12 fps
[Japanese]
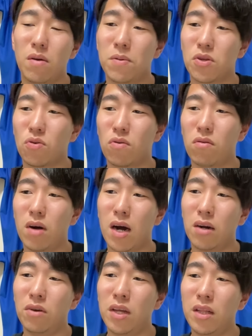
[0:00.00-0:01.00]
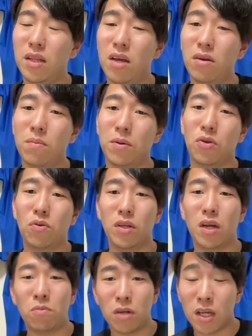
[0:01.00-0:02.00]
やっぱそこはいてい定のやっぱ距
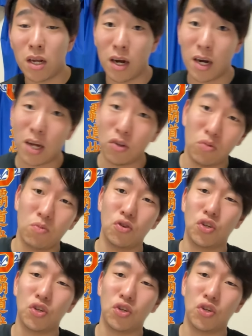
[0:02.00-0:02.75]
離保たなあかんと思う